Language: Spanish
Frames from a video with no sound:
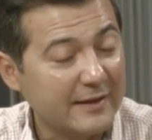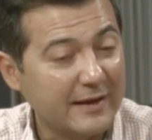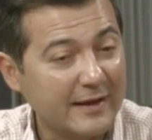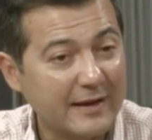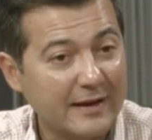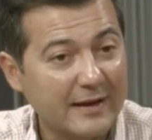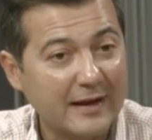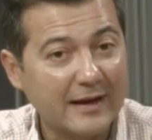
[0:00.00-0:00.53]

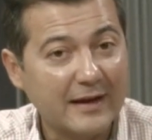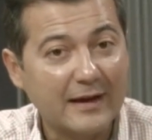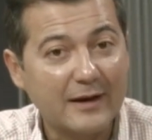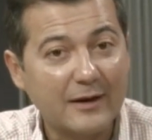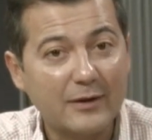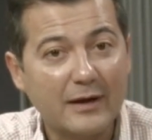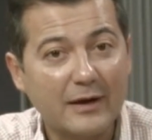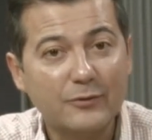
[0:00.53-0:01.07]
de
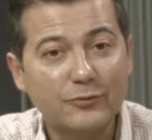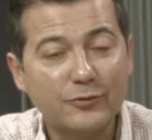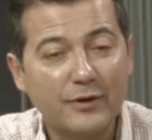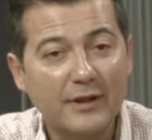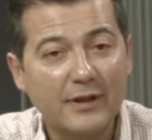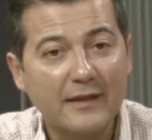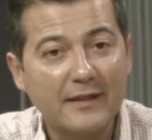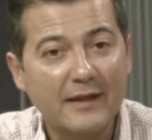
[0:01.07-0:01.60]
la
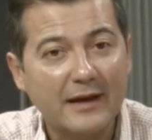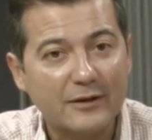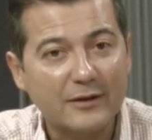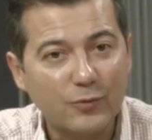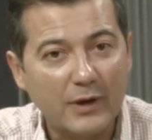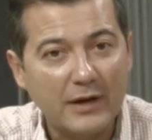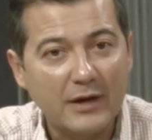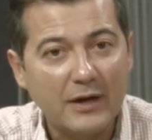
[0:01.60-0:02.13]
autoridad
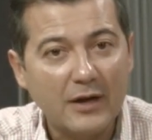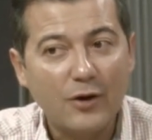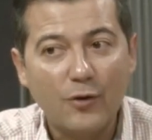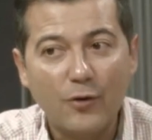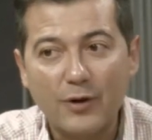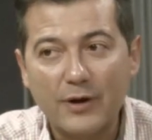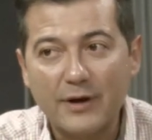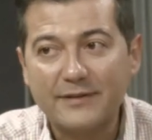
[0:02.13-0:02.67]
actual
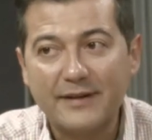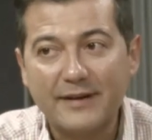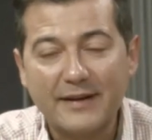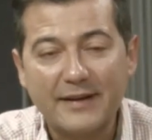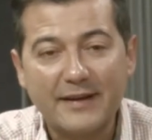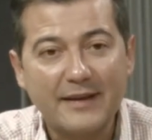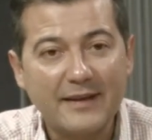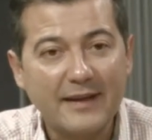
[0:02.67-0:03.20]
o que se
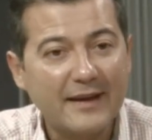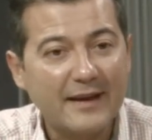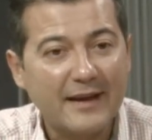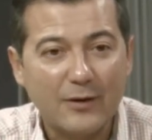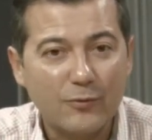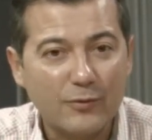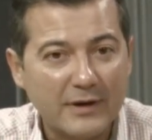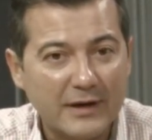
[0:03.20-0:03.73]

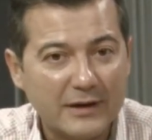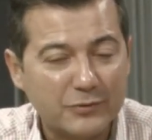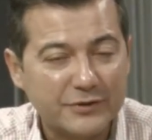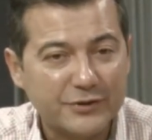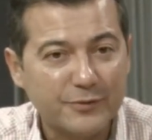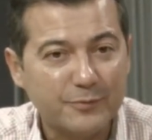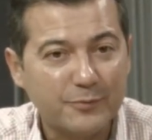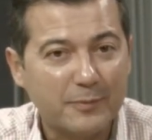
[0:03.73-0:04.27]
requiriera alguna
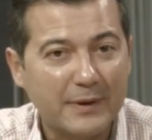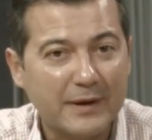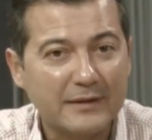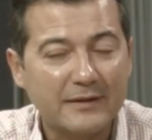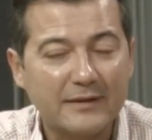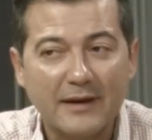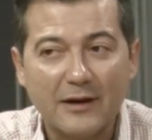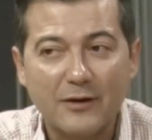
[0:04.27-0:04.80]
actuación por
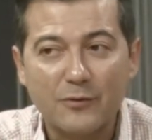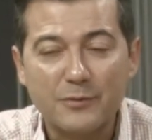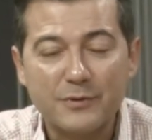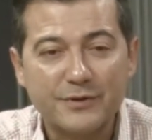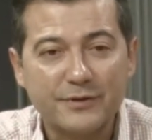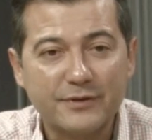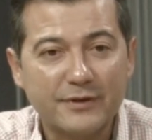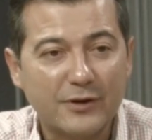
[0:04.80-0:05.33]
parte de la
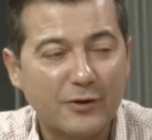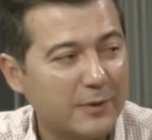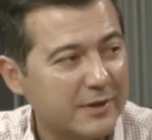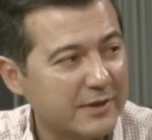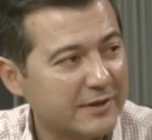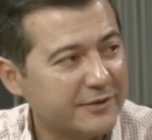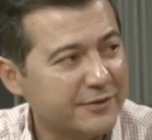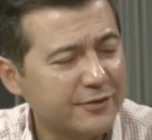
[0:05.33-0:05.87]
Comisión de
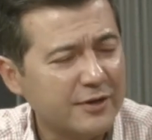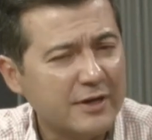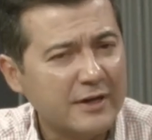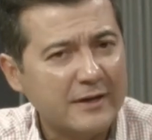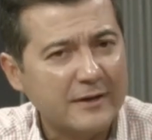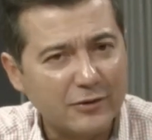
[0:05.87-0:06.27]
Gobernación.